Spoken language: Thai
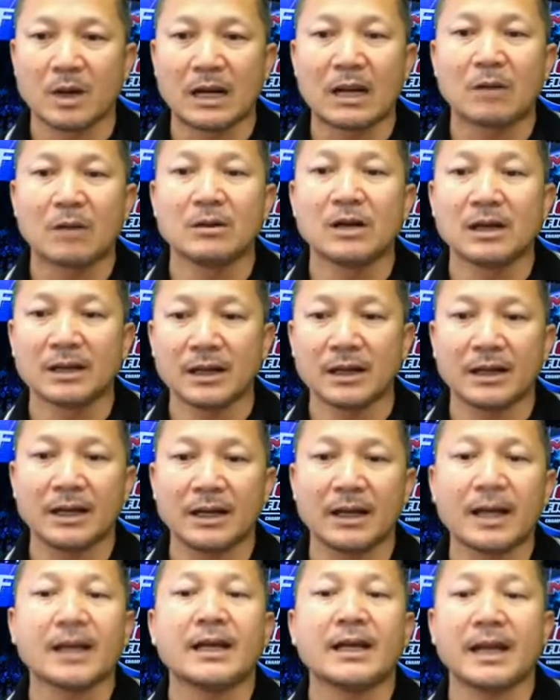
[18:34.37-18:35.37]
เล่าเรื่องนี้
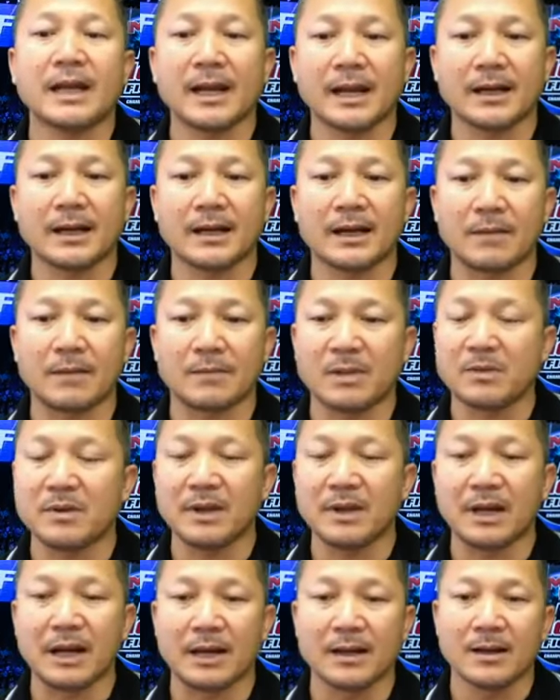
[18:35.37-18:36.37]
แค่นี้เองนะครับไม่มีอะไร